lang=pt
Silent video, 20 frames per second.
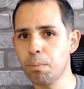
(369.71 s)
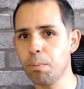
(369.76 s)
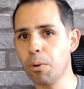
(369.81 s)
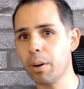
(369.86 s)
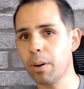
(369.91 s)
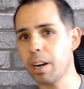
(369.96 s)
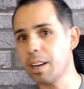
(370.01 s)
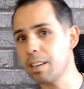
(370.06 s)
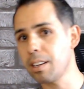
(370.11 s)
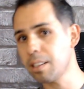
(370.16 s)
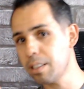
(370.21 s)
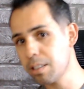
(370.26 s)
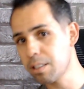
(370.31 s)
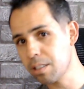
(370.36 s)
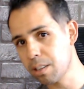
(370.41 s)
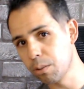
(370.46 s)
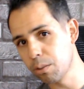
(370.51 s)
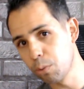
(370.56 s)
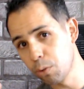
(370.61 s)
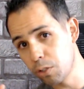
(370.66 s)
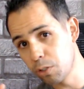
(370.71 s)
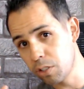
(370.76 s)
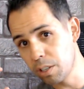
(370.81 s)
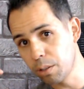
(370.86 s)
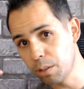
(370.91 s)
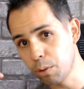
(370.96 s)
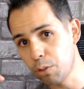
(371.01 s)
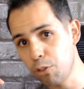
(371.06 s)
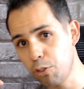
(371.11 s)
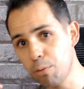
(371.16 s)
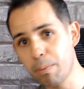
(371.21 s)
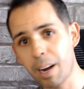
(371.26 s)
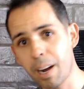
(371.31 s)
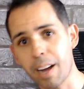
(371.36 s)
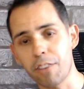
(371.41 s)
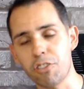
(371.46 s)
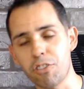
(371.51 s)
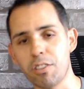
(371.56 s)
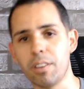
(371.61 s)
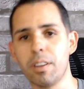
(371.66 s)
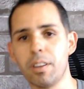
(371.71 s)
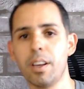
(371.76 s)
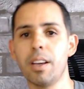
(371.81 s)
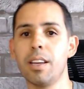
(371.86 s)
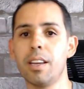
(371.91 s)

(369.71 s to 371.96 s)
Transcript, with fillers: porém estão no ciclo de baixa.